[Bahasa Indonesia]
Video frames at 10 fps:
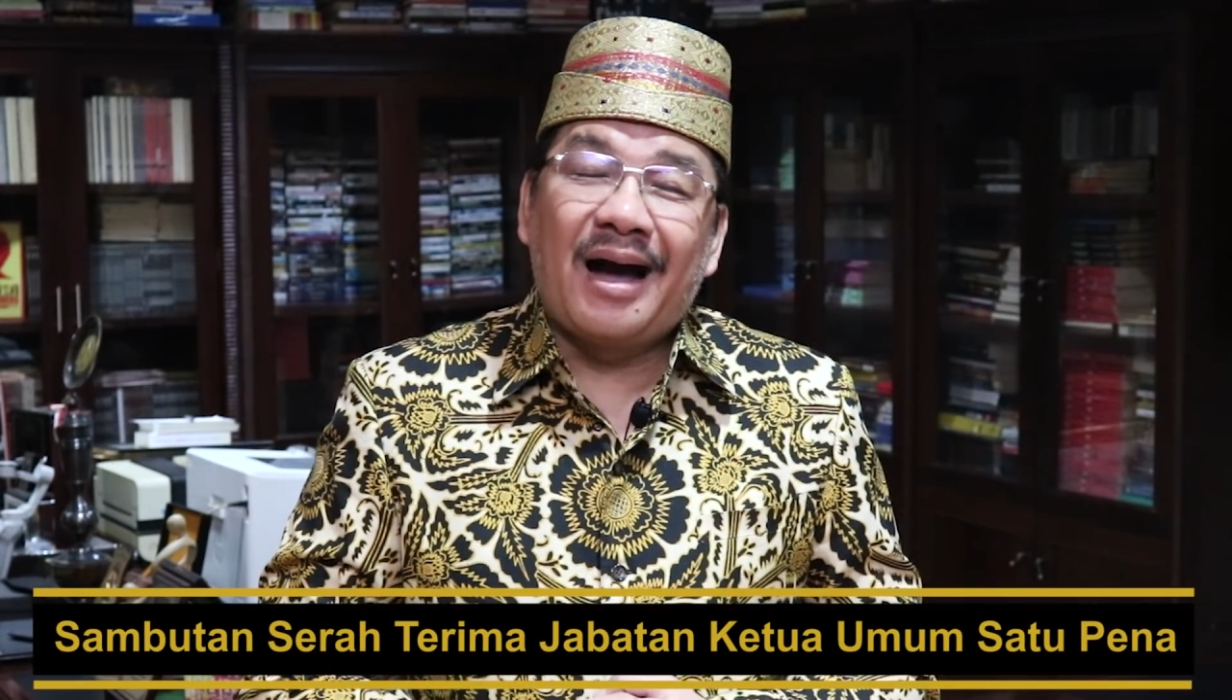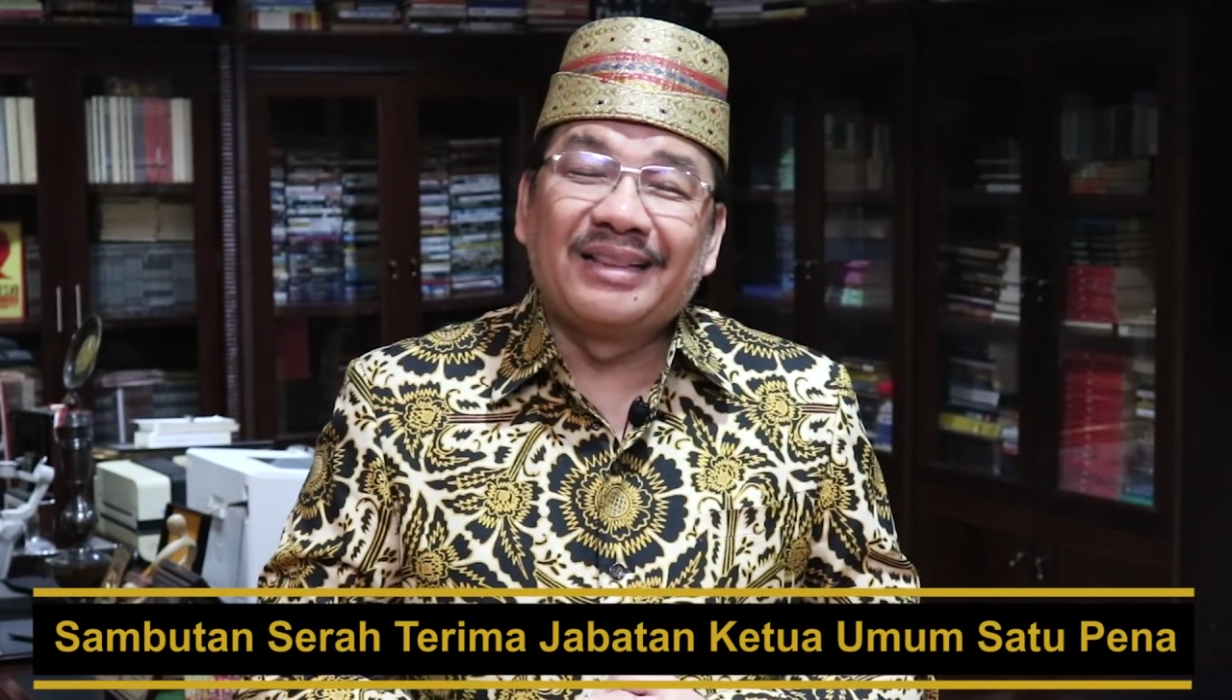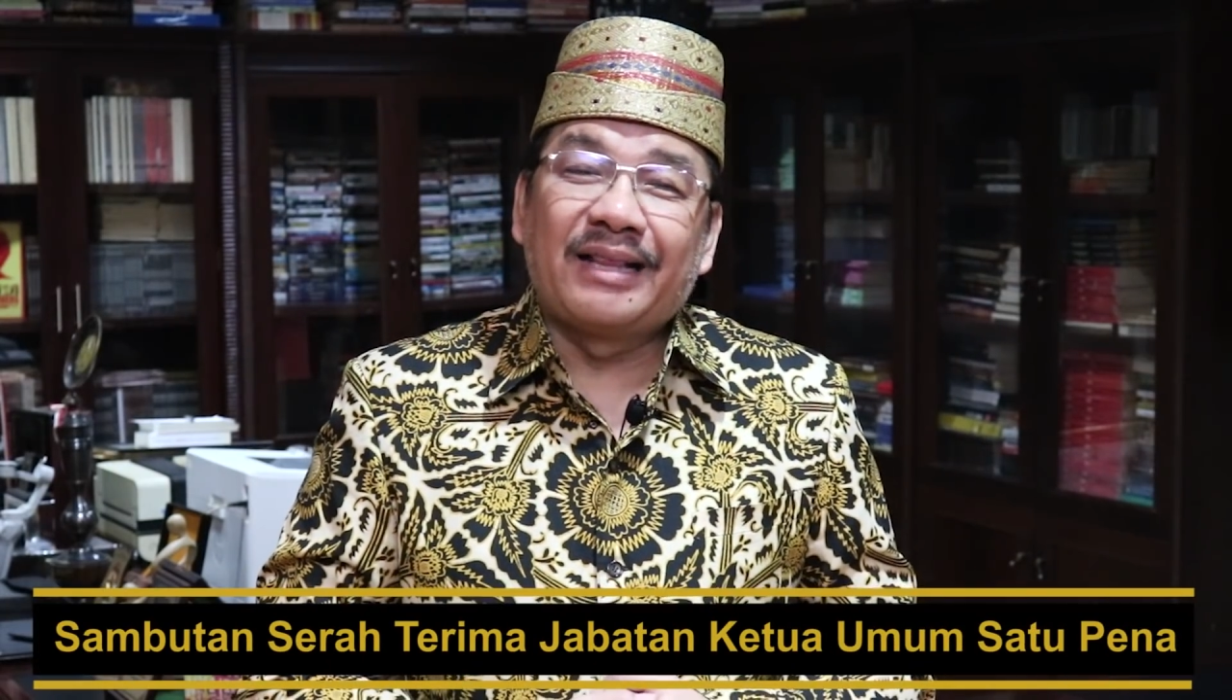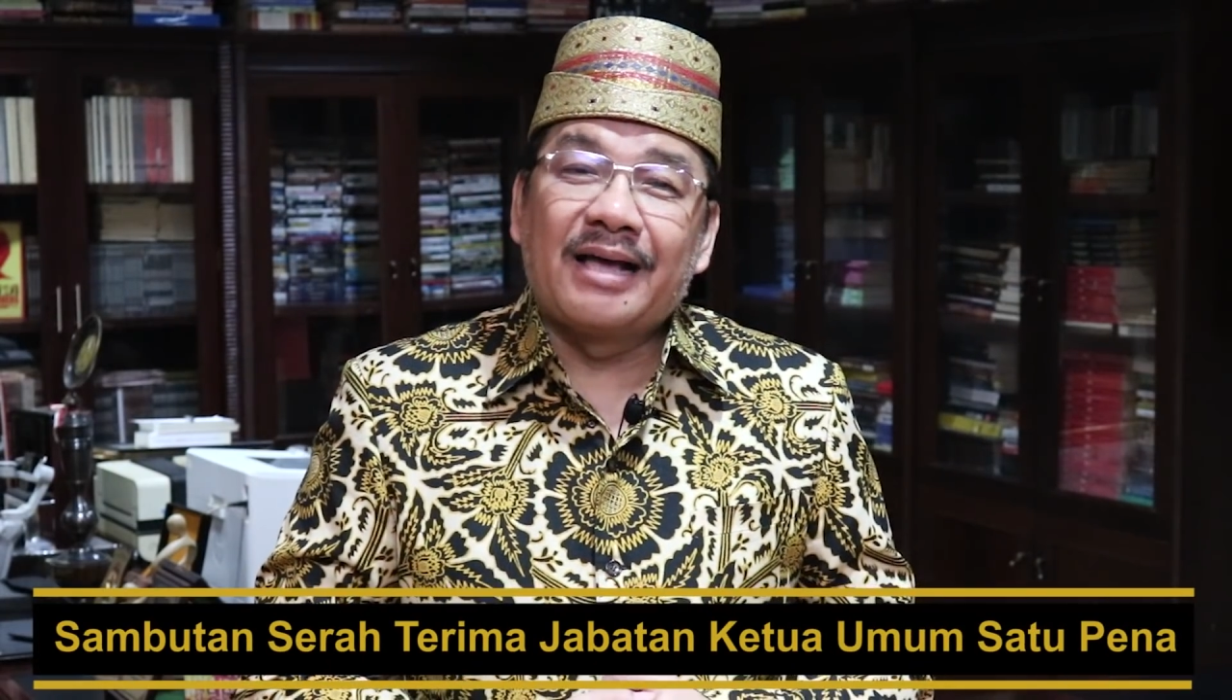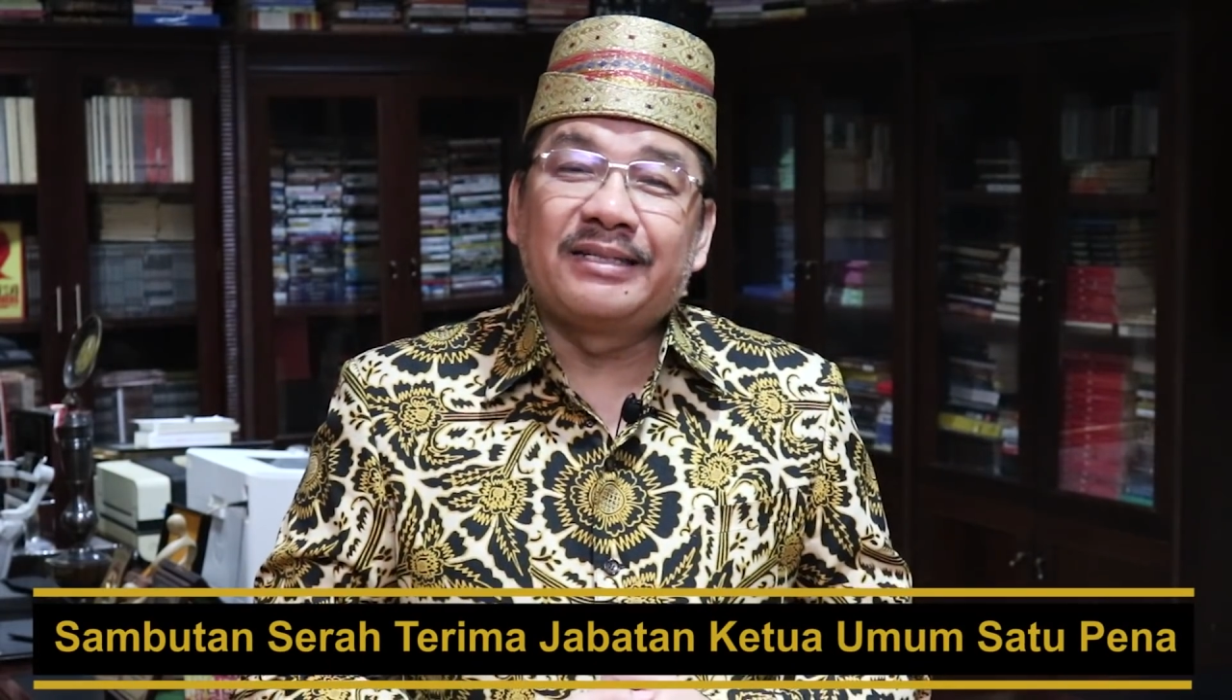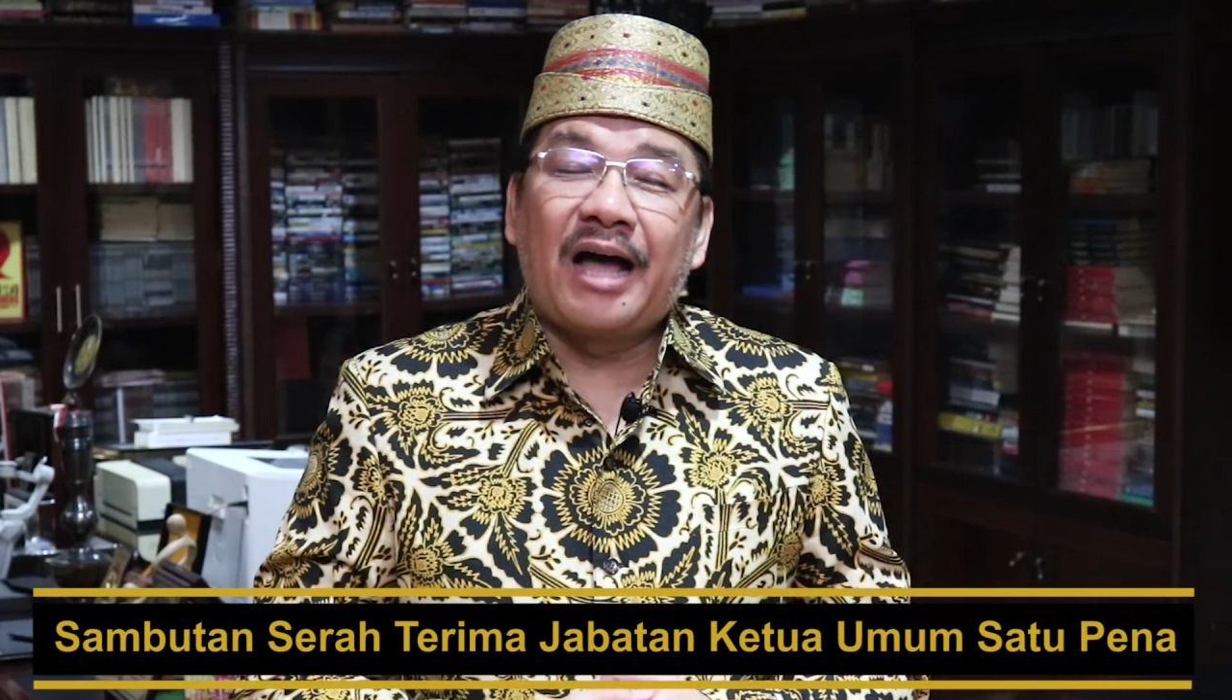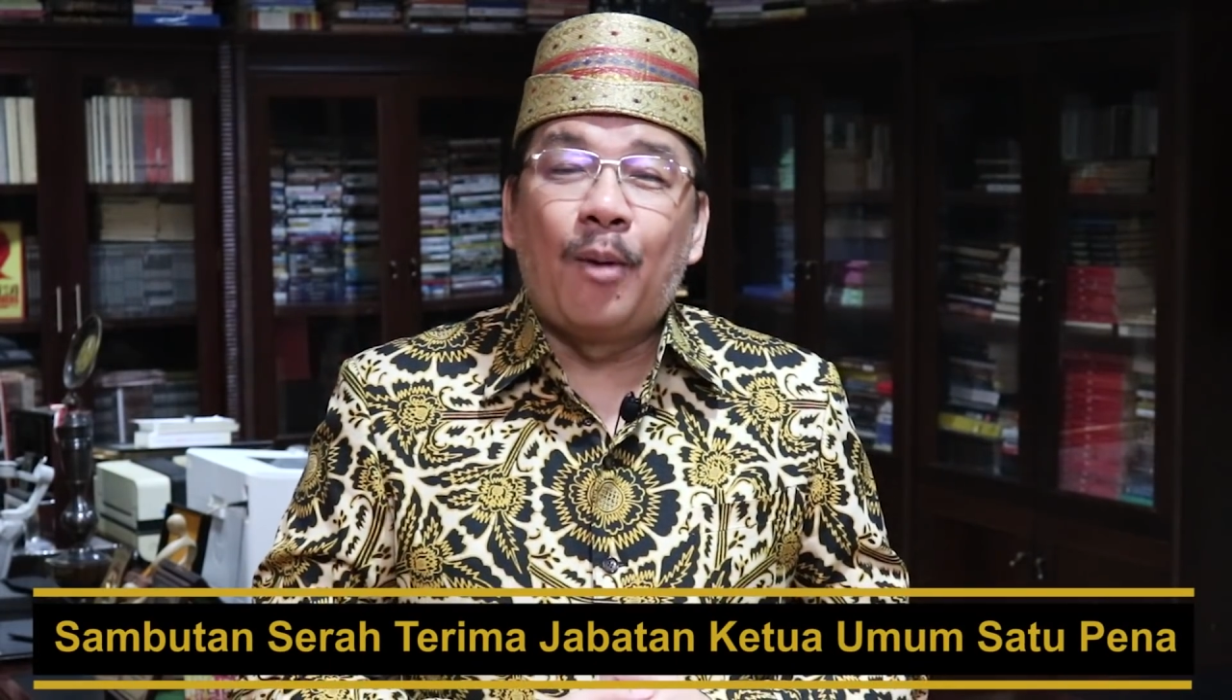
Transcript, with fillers: atas